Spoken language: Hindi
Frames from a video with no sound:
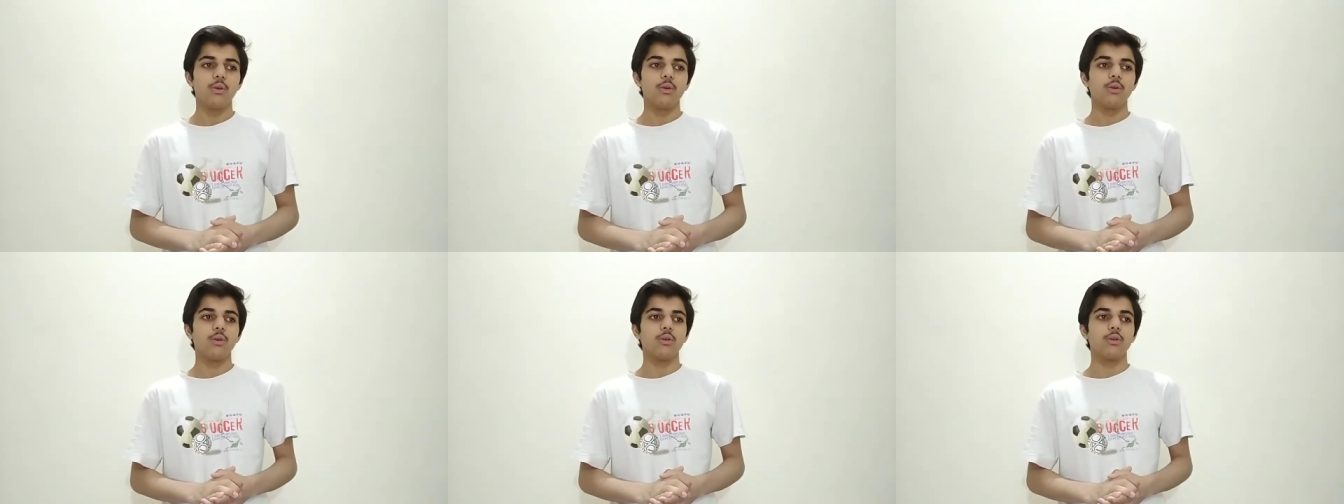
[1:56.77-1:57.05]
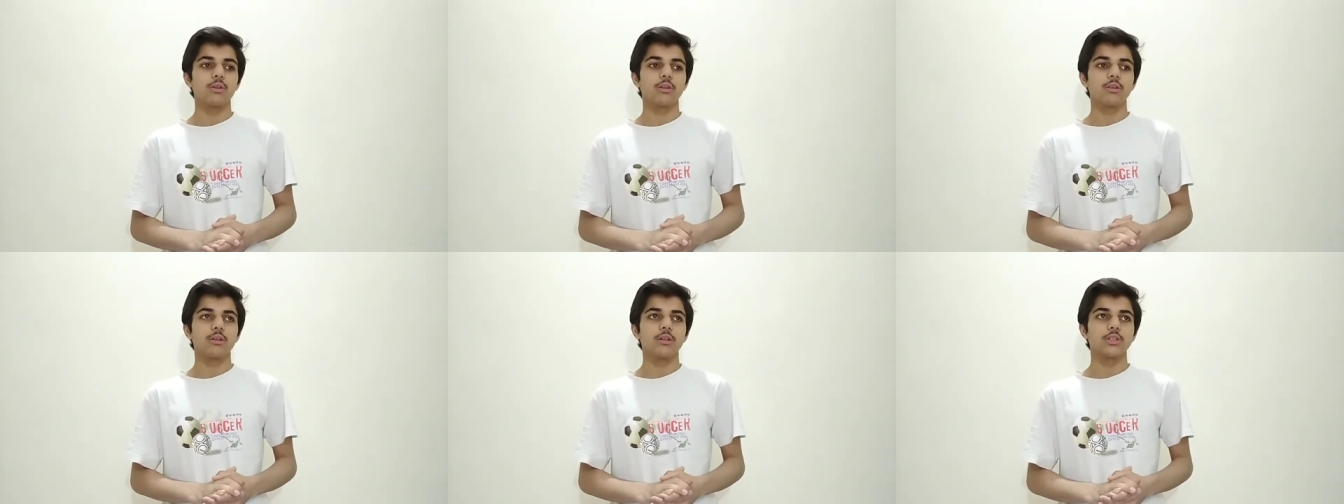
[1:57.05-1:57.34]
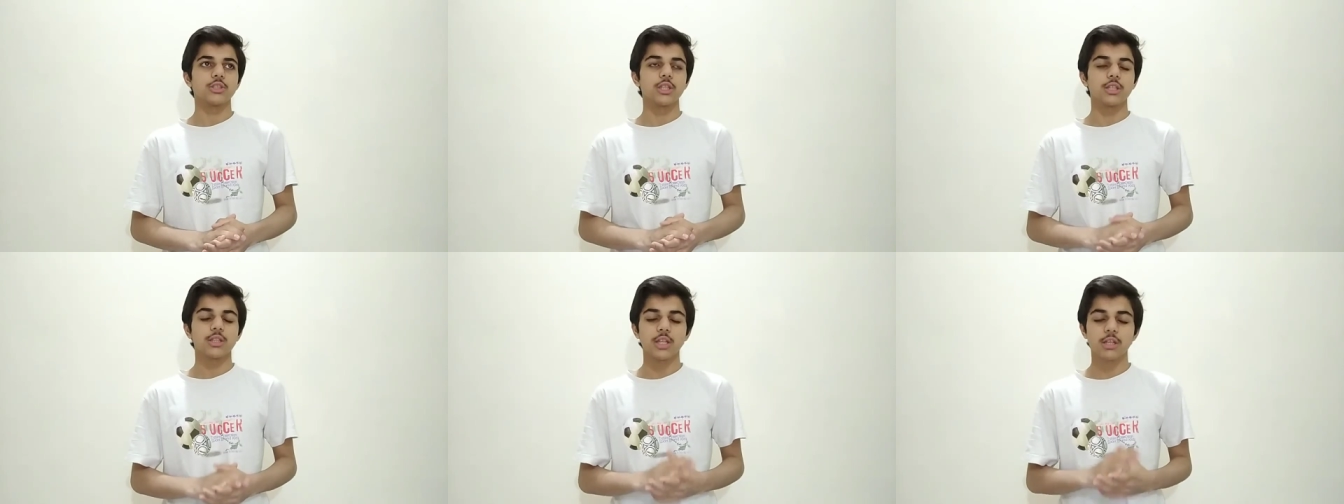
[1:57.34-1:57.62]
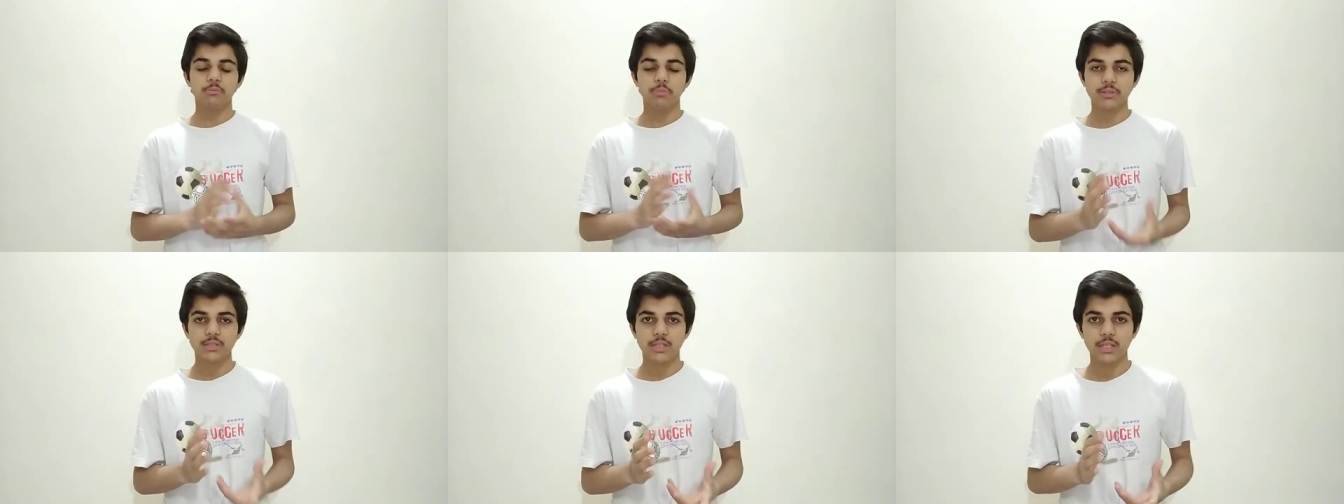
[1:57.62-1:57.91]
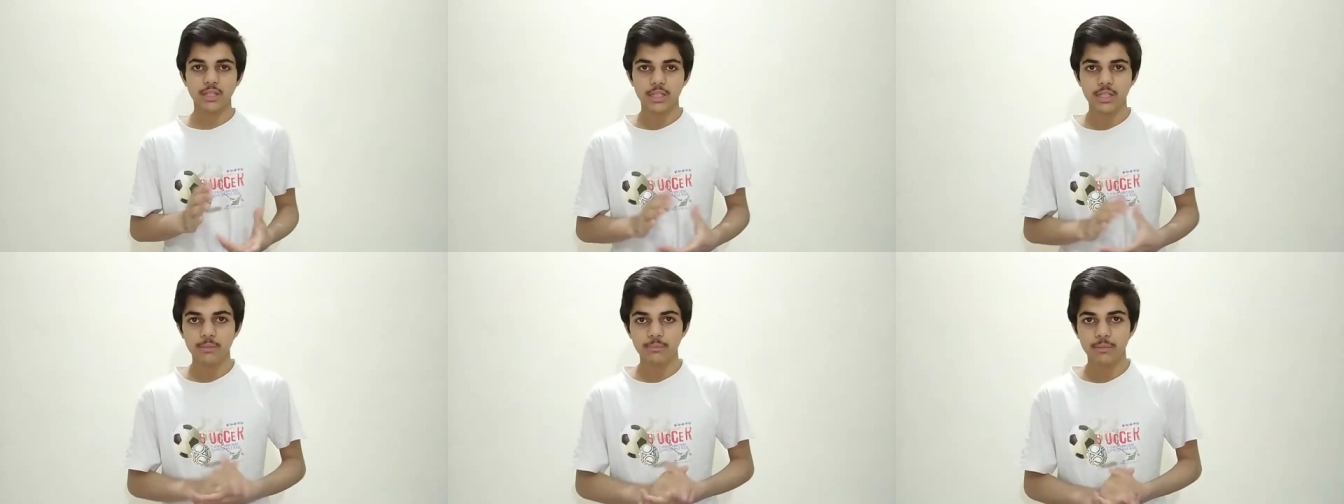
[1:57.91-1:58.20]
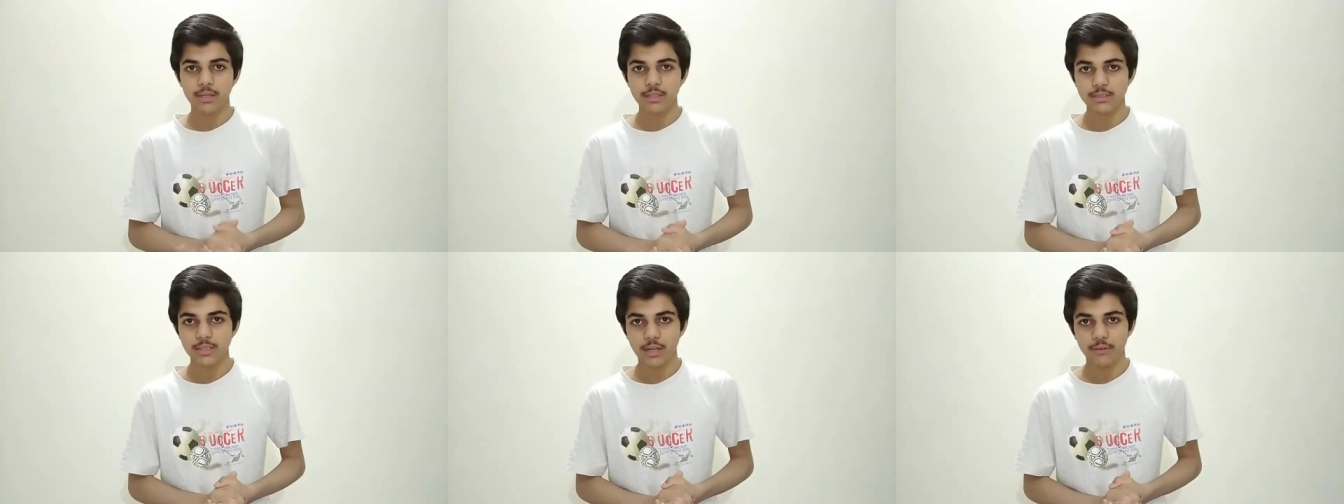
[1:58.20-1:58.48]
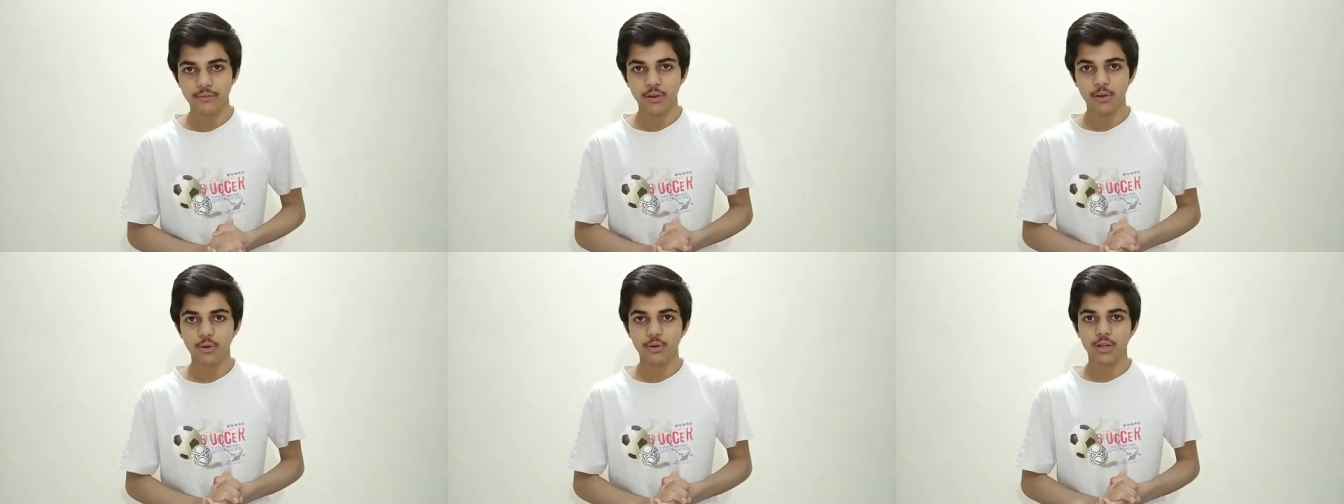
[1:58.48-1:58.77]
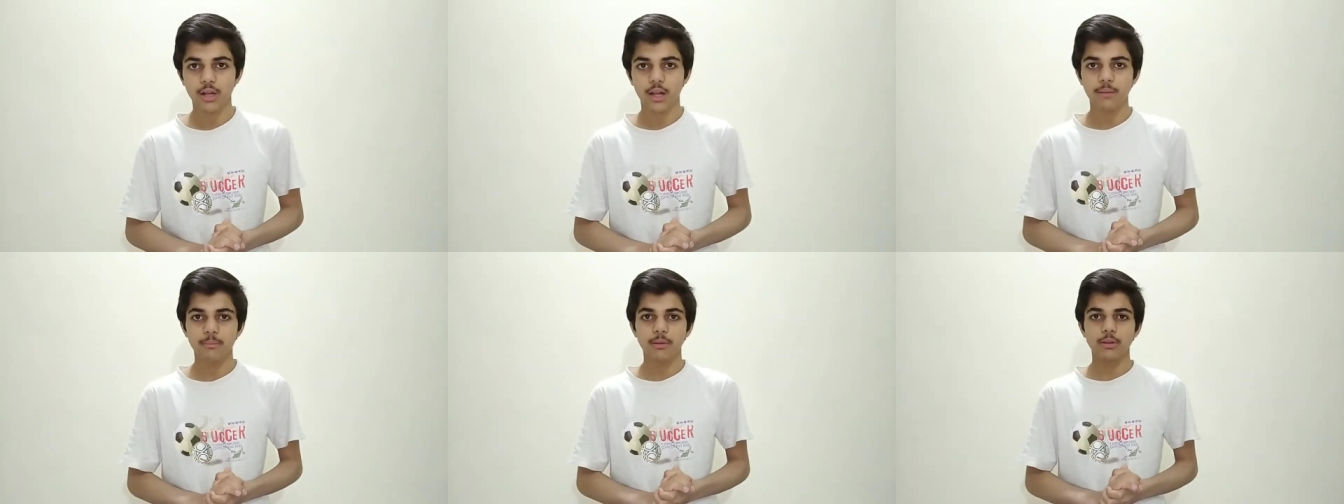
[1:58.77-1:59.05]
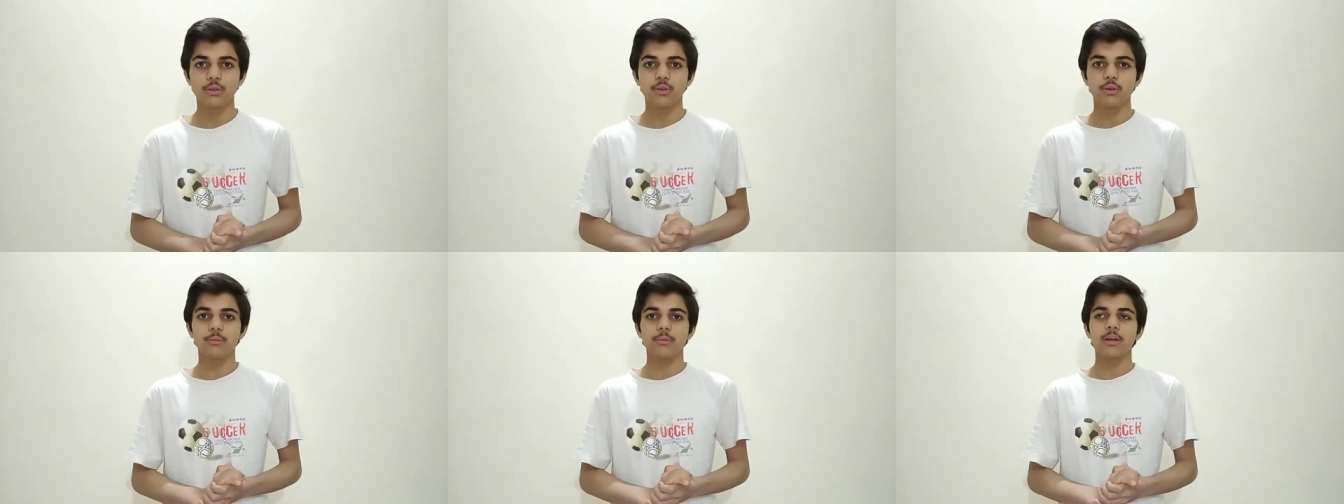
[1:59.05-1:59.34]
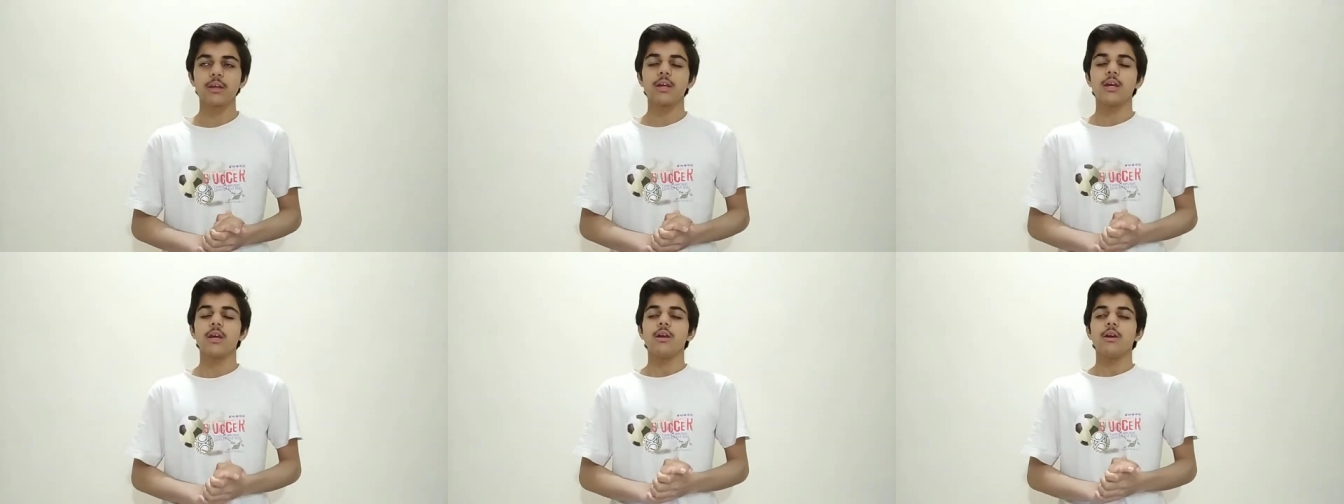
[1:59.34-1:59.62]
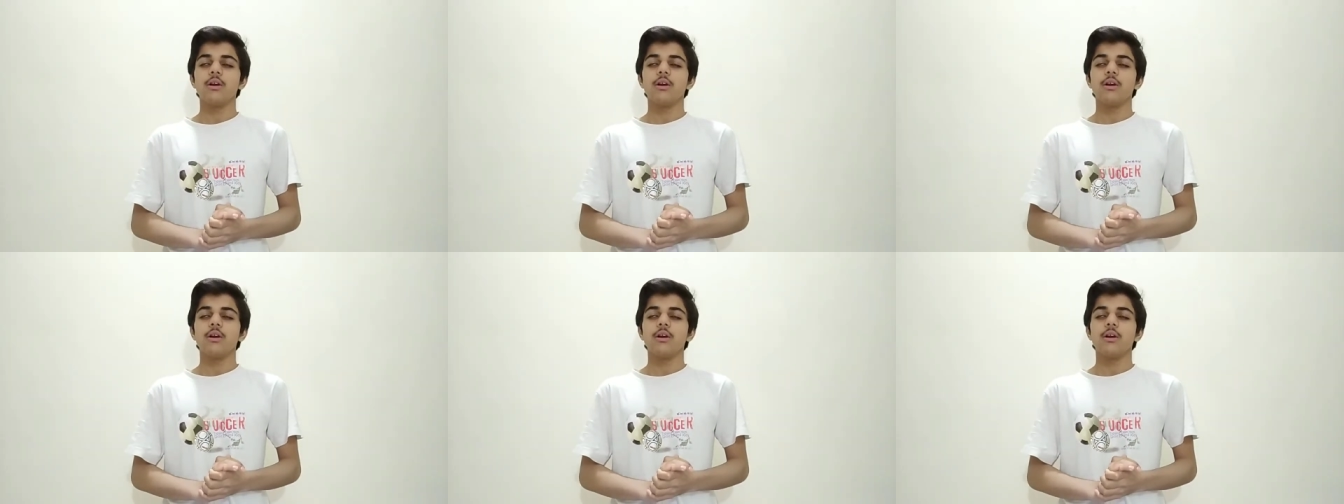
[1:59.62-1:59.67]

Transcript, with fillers: और शिदत पसंदी में इजाफा हो रहा है बंदों में